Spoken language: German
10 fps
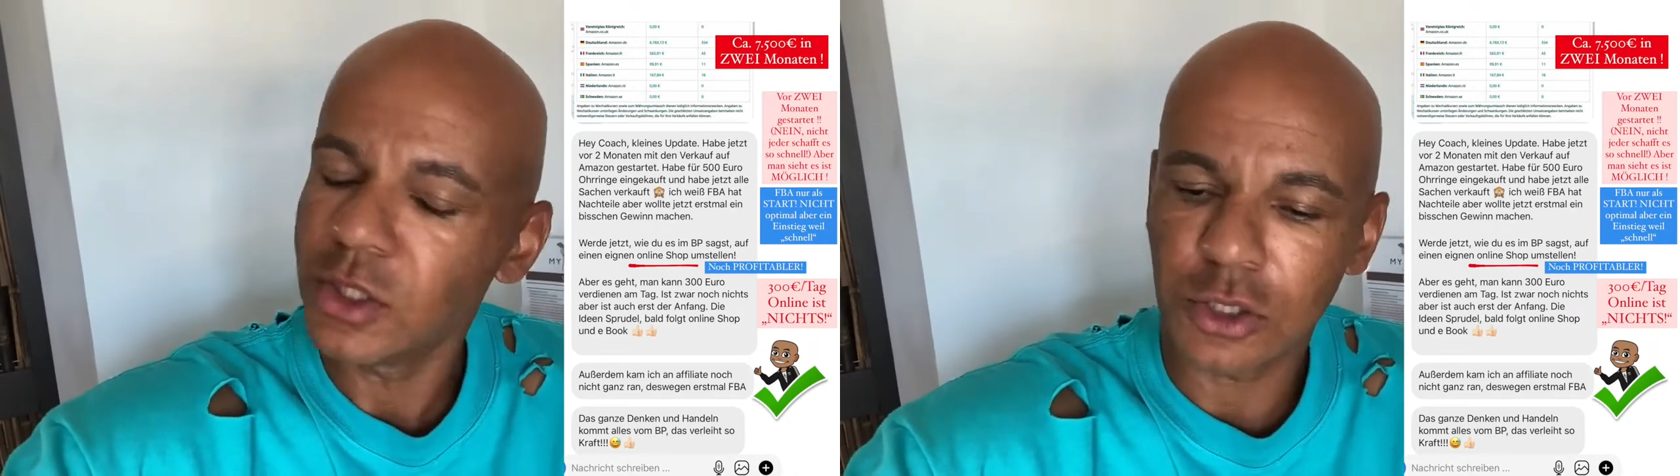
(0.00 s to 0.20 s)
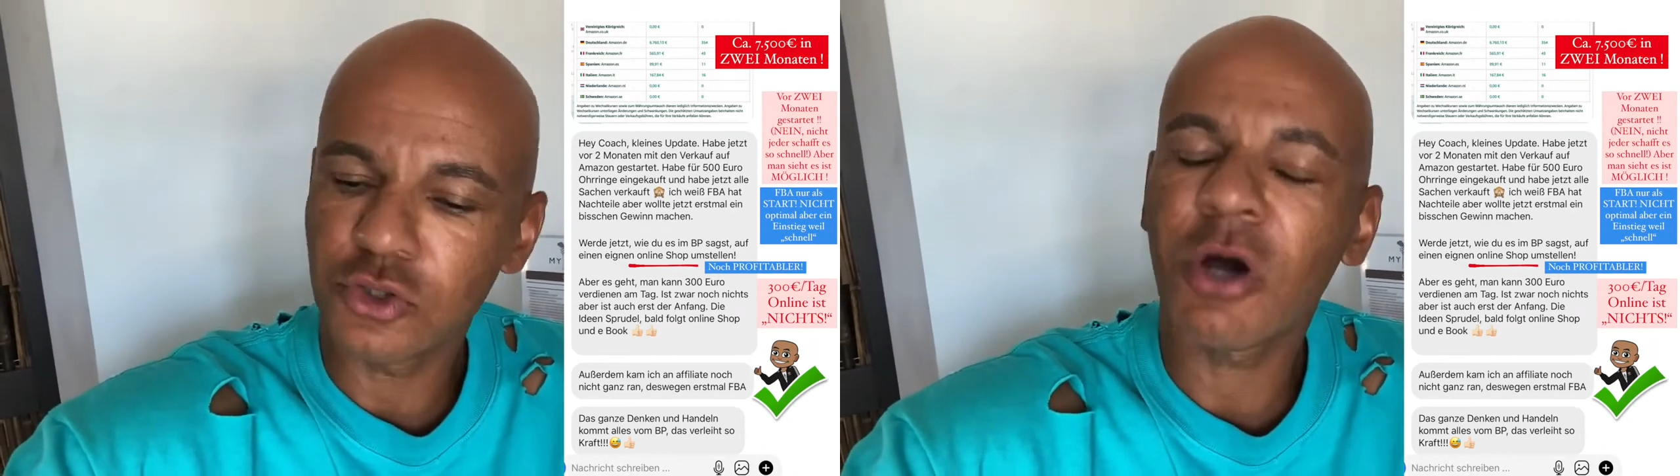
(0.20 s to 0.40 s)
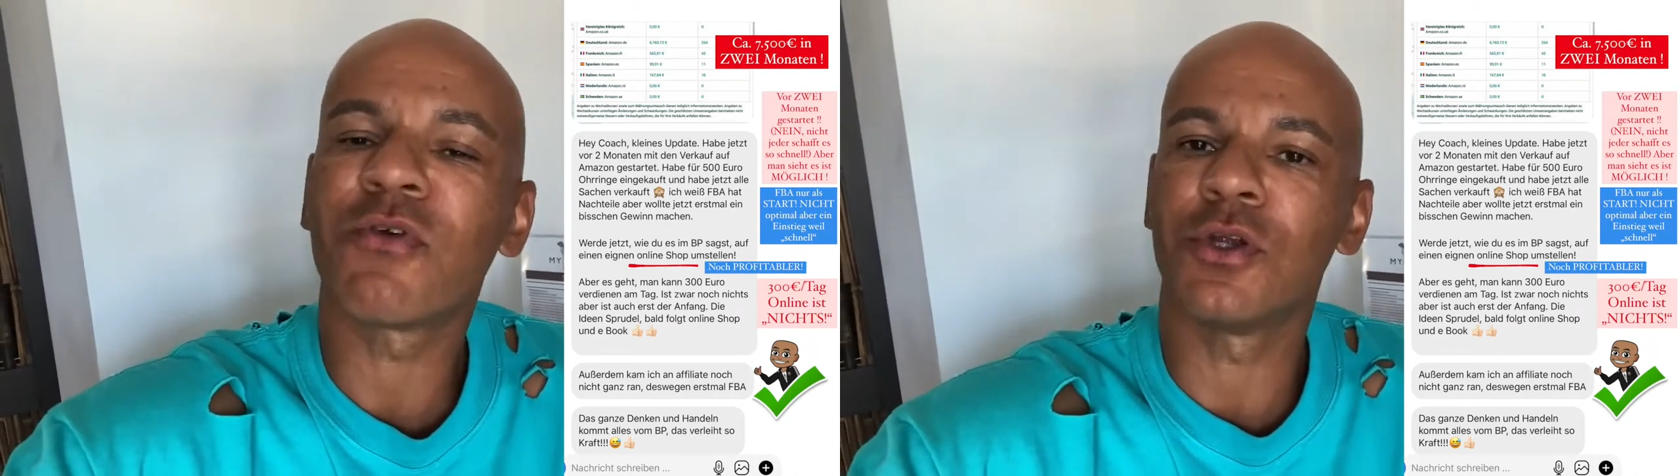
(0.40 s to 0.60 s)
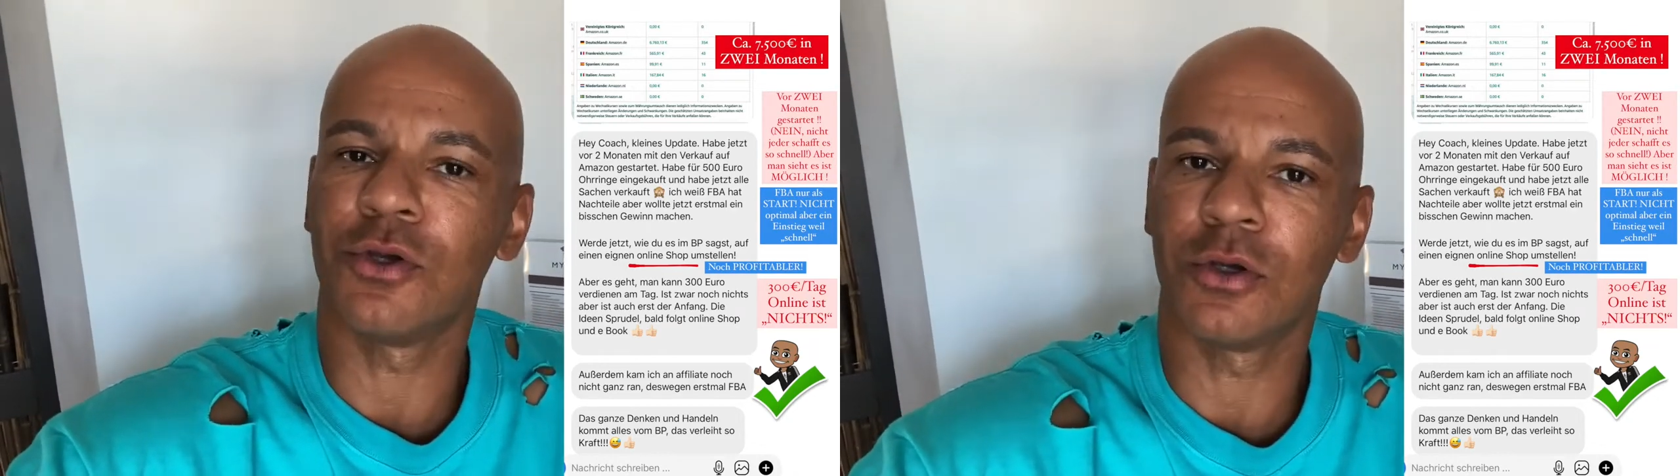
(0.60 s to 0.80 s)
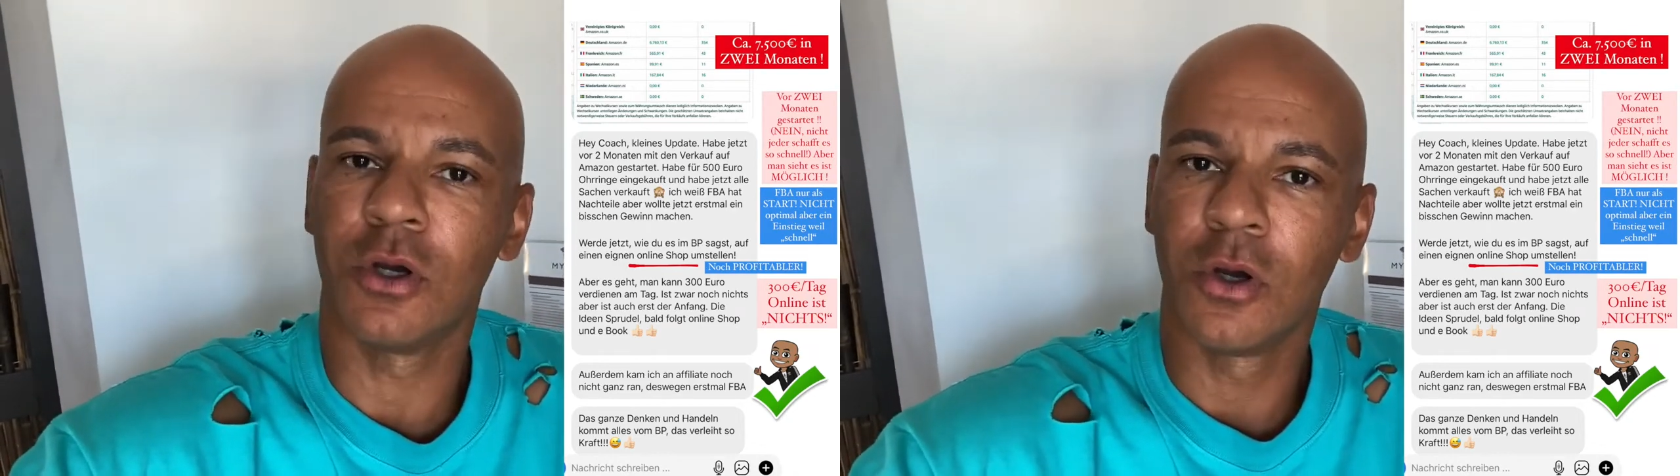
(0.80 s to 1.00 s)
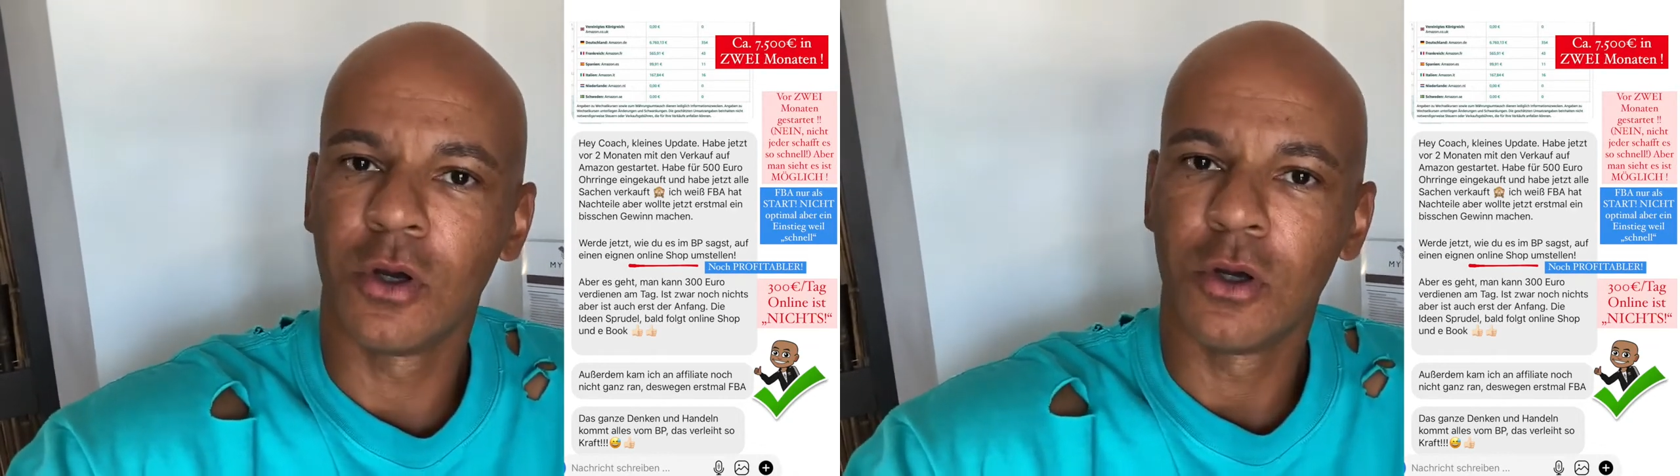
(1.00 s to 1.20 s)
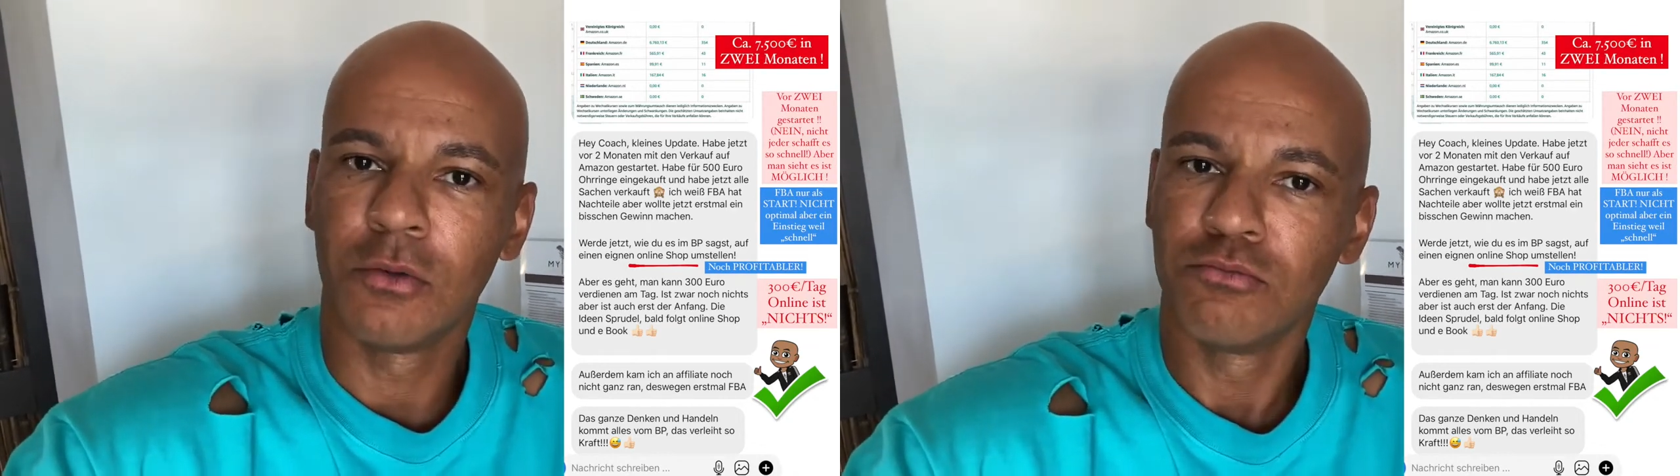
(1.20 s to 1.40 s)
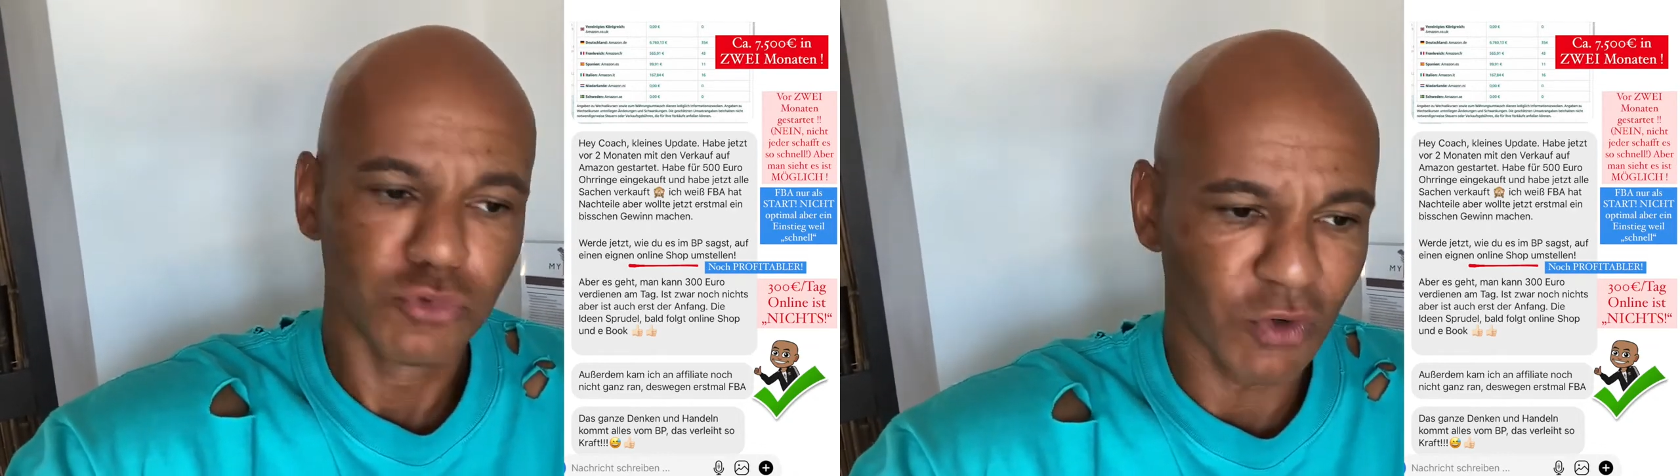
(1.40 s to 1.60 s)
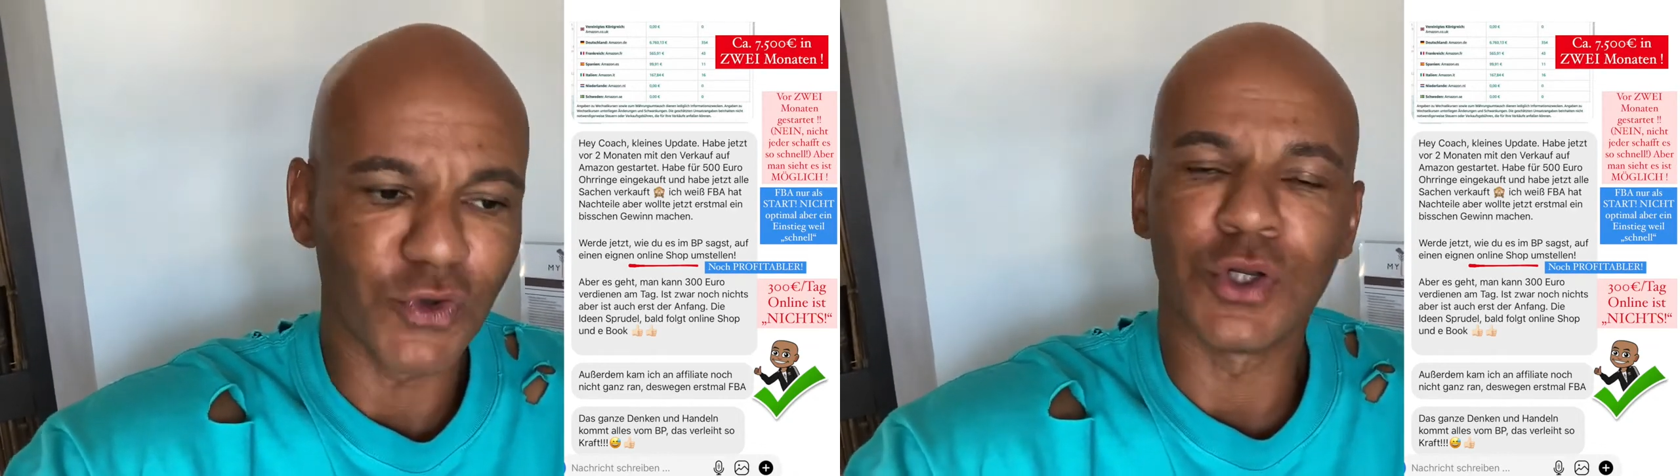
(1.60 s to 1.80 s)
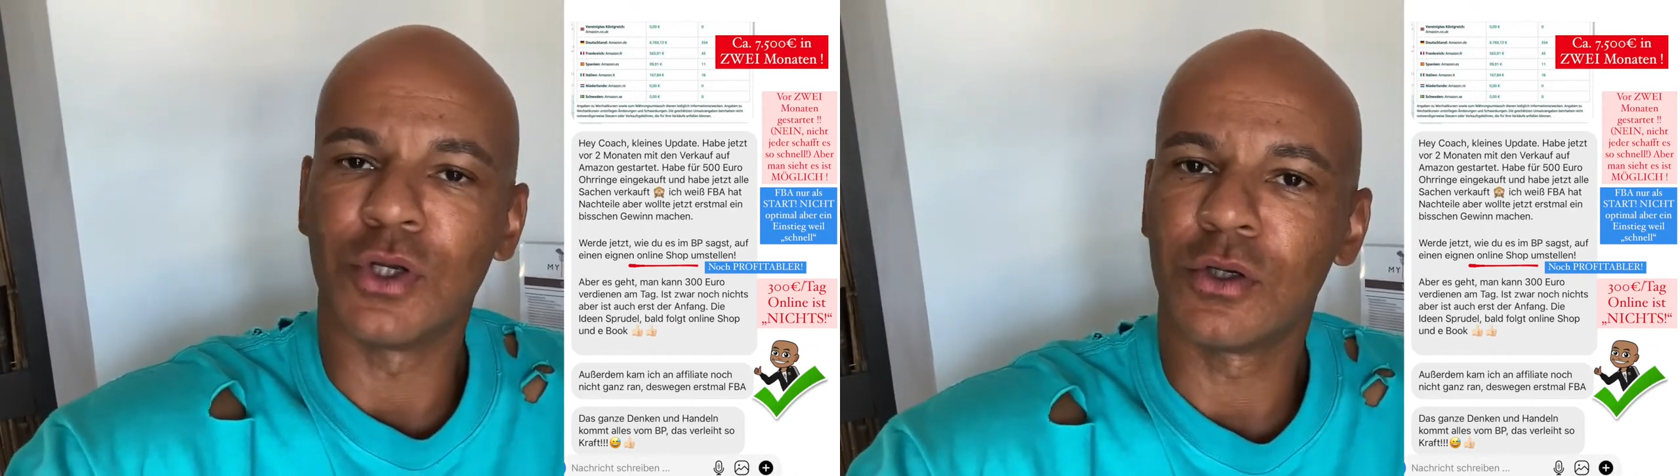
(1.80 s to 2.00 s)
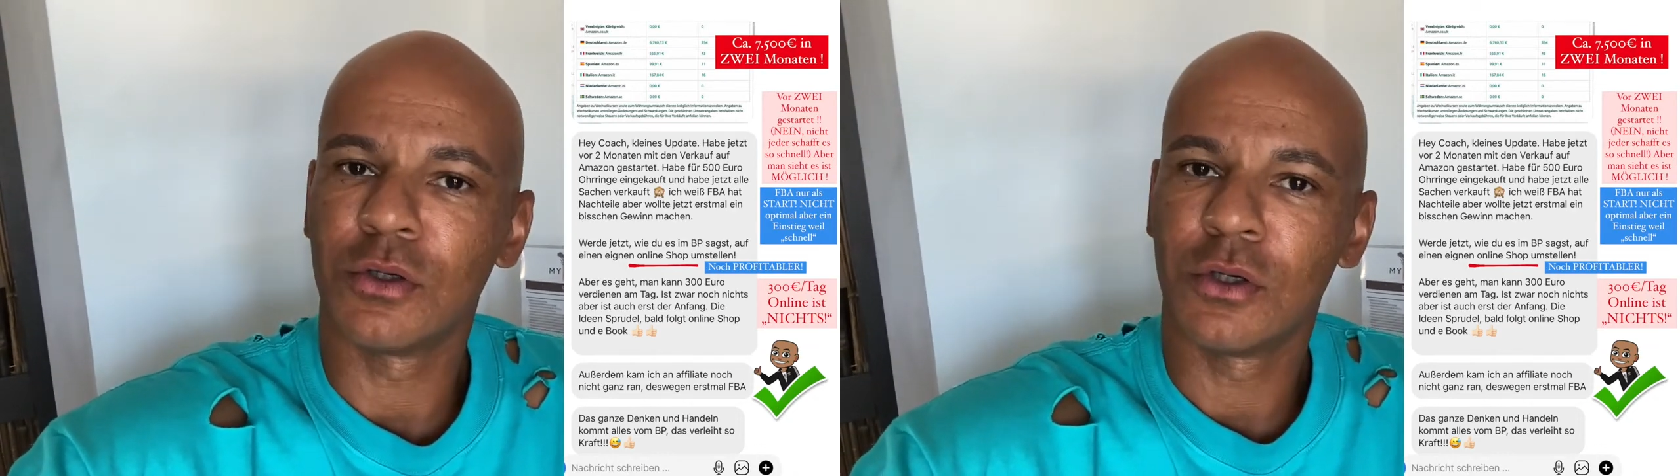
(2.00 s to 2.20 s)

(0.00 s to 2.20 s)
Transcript: Nee, schaffe ich nicht. Schaffe ich nicht.